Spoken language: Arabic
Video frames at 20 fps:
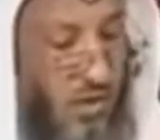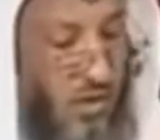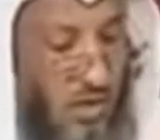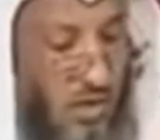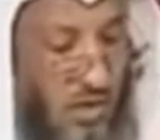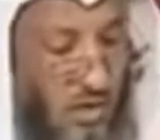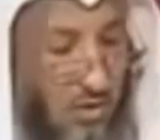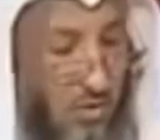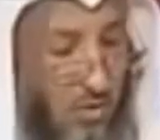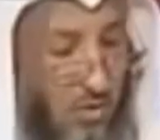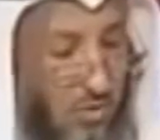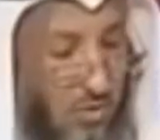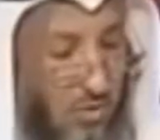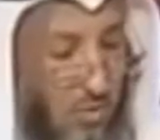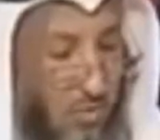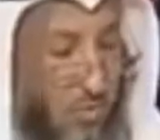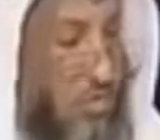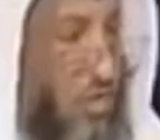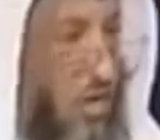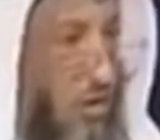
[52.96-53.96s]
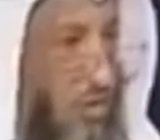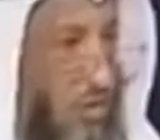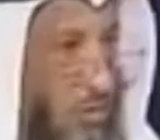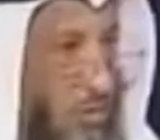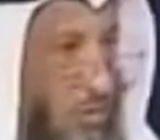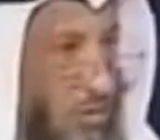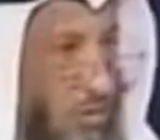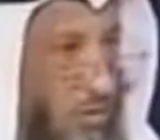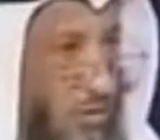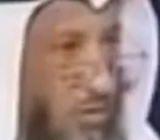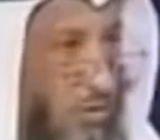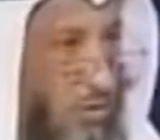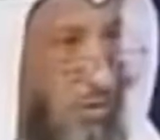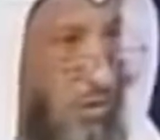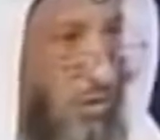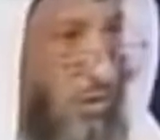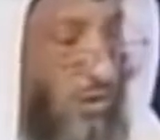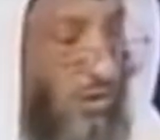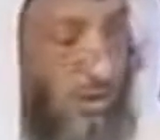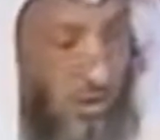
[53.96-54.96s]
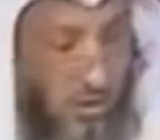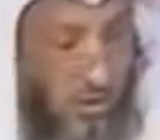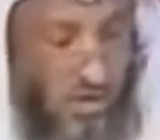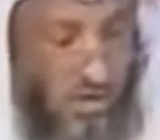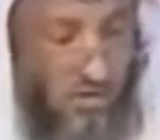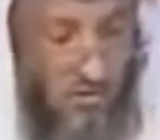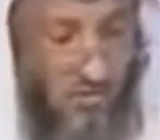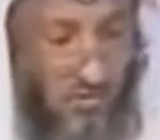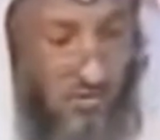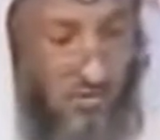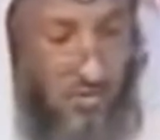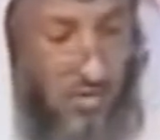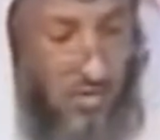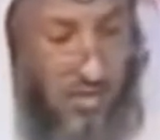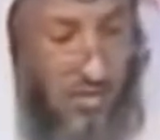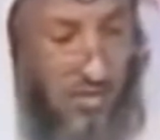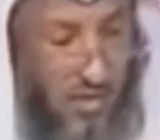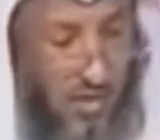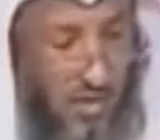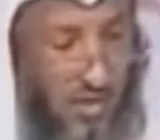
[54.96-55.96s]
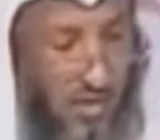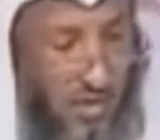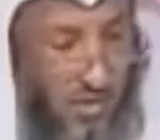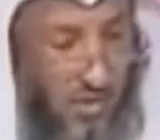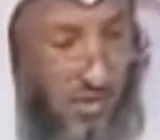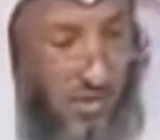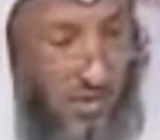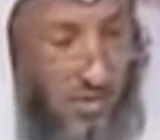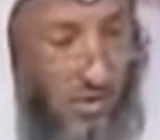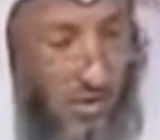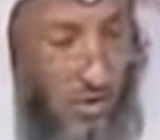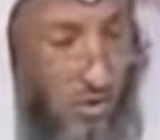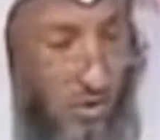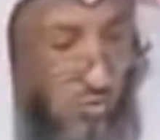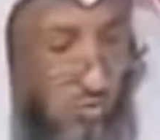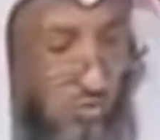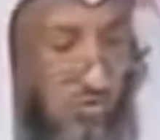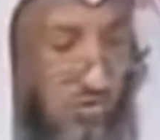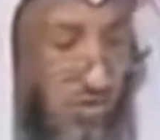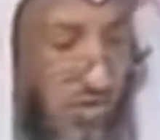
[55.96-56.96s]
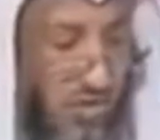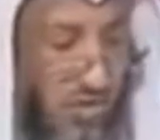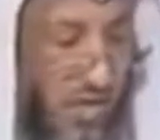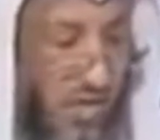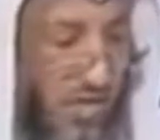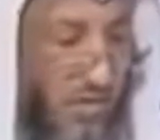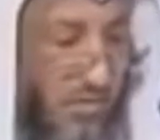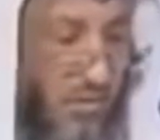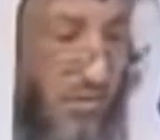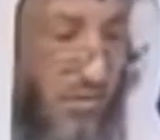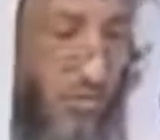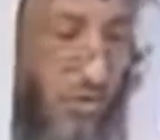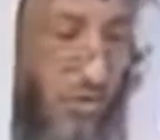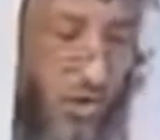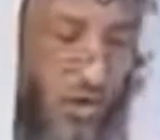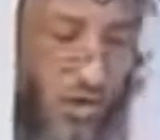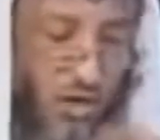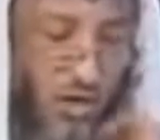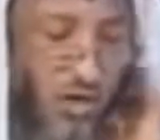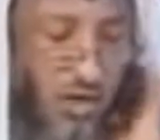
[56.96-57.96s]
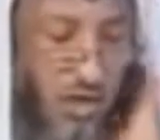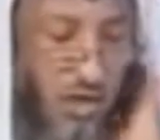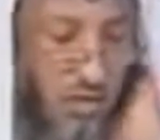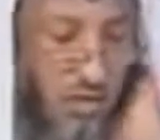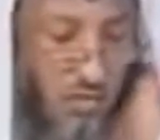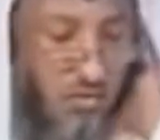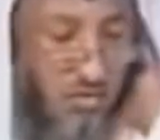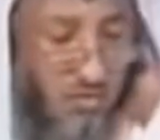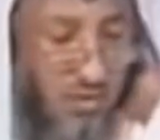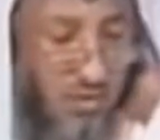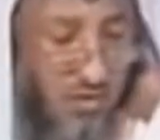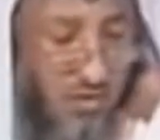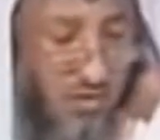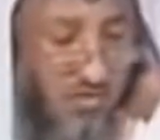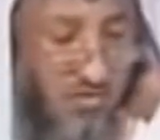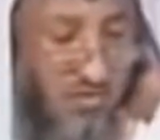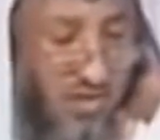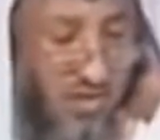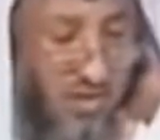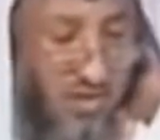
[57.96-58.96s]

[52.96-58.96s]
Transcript: يعني حديثه مضطرب الحسن نعم الحسن بن عبد الله النخعي وفيه يحيى بن المغيرة بن إسماعيل